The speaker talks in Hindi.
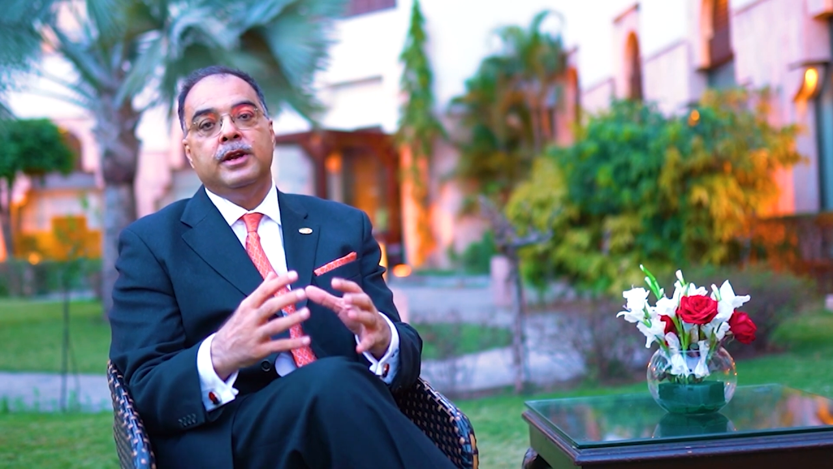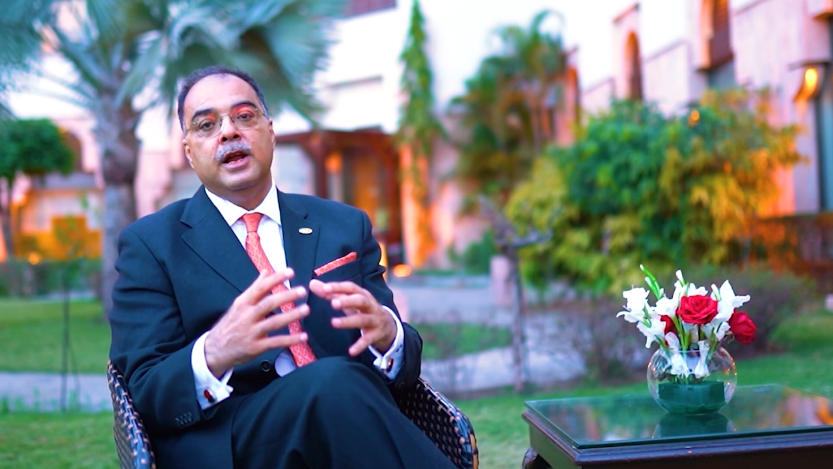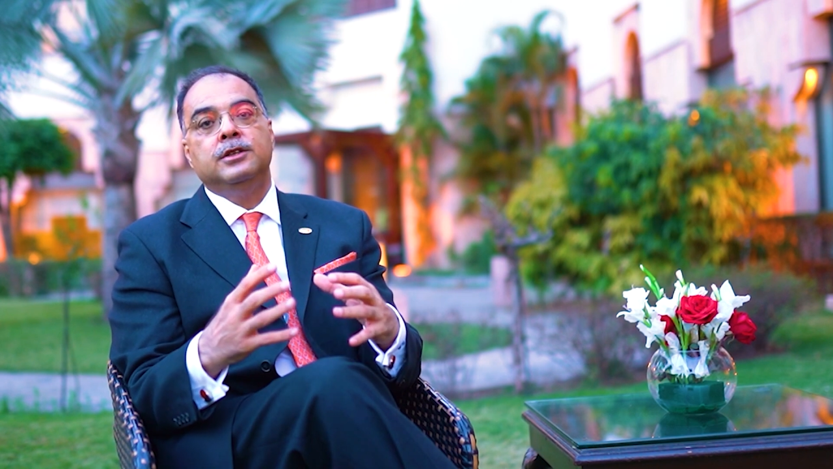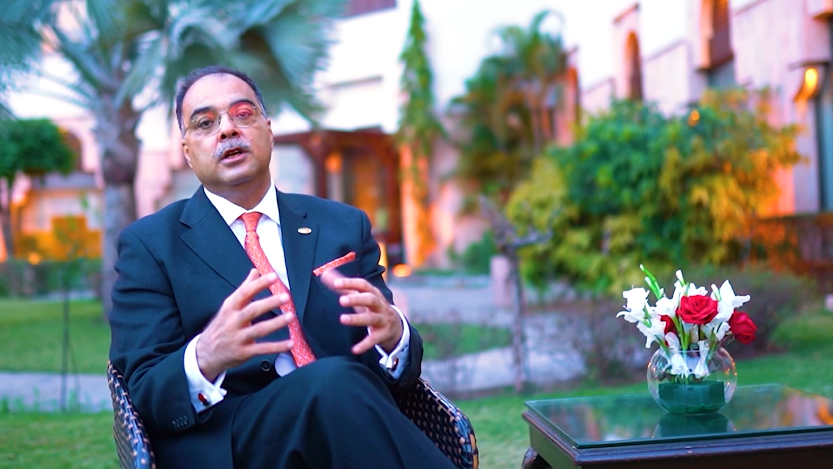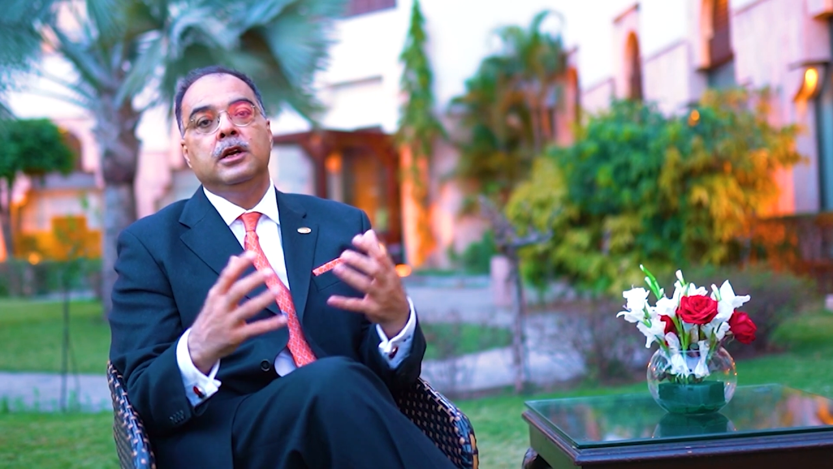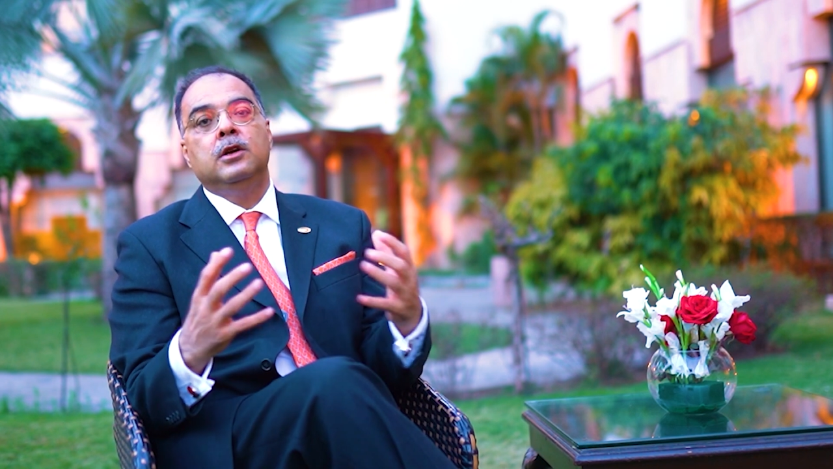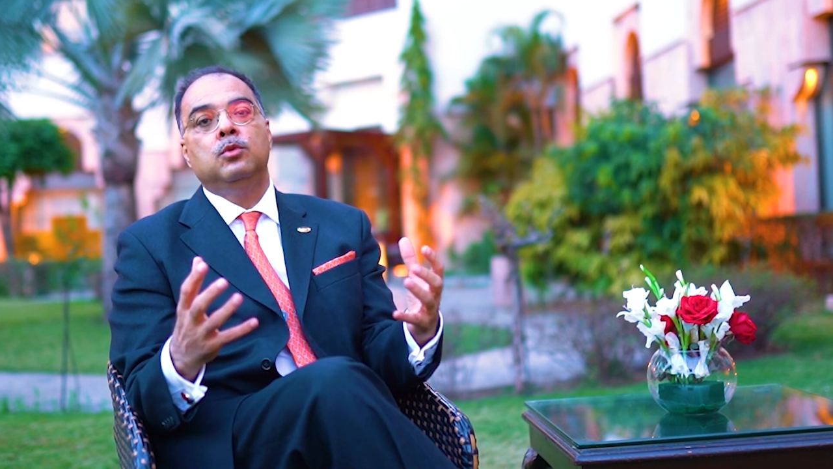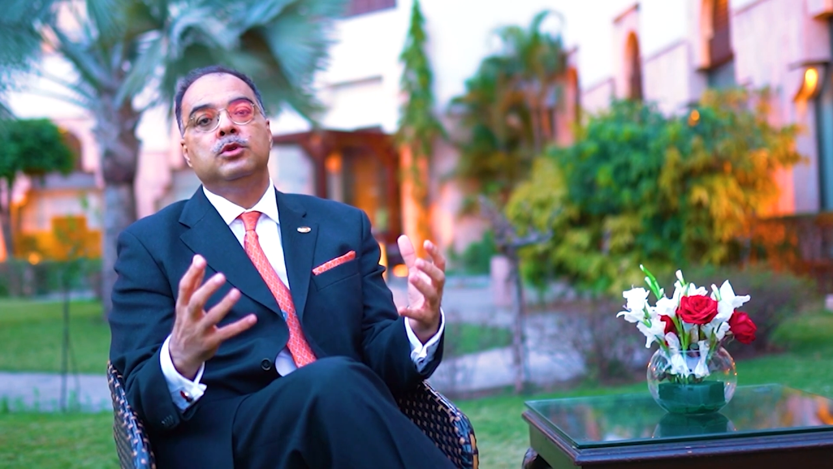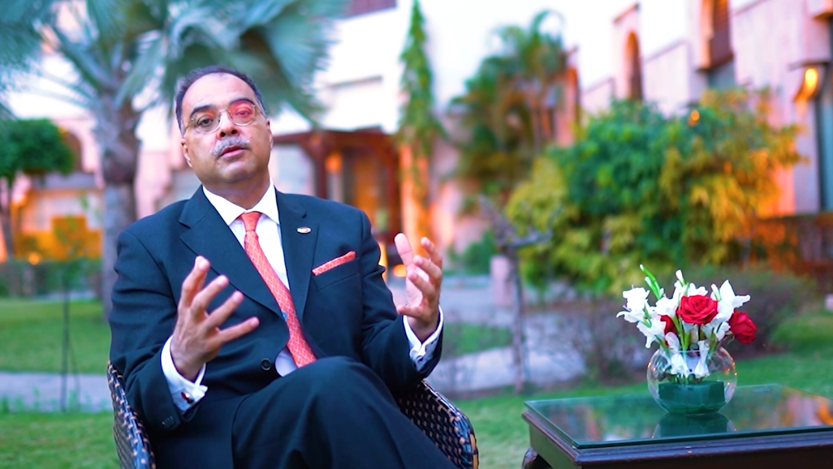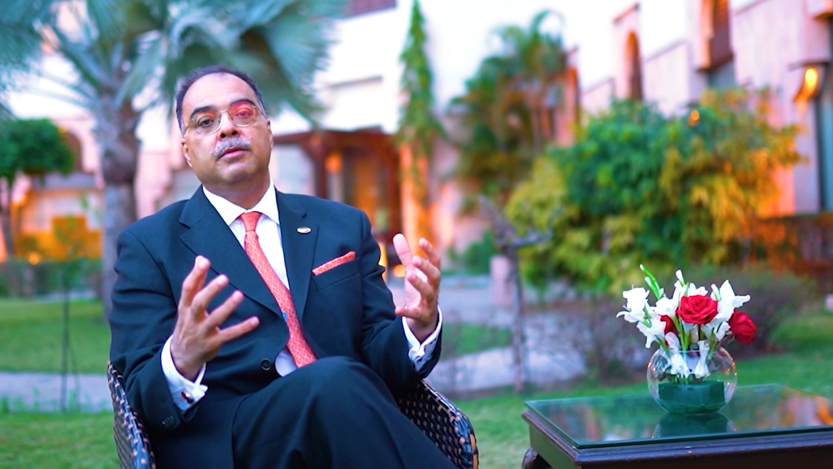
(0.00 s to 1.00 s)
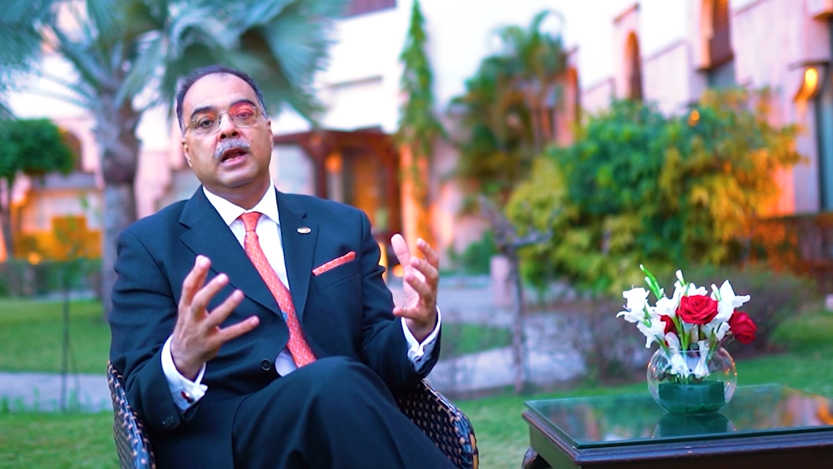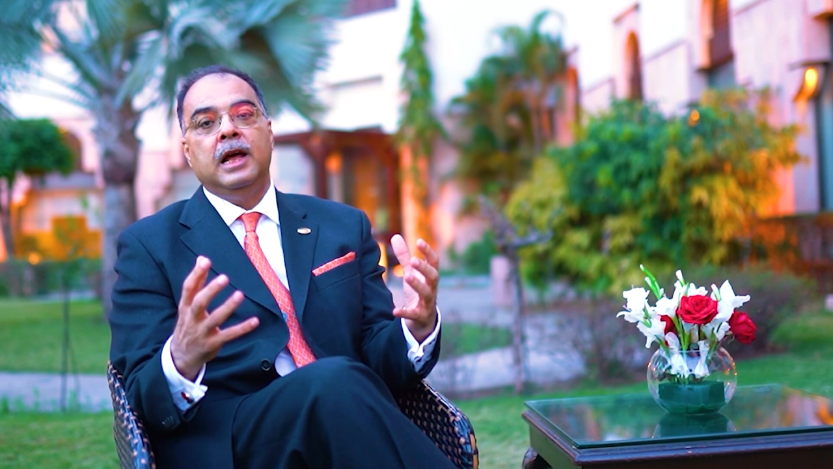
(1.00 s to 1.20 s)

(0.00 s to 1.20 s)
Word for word: फाइनेंशियल इंक्लूजन विल